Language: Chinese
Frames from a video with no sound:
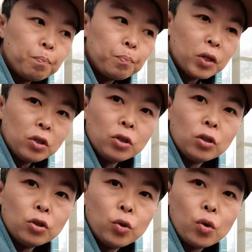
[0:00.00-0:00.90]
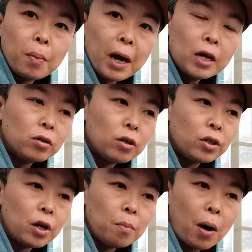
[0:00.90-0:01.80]
平时去拍摄一
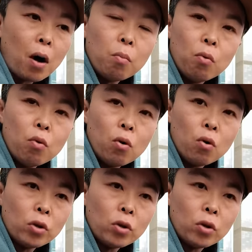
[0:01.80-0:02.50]
些跑步，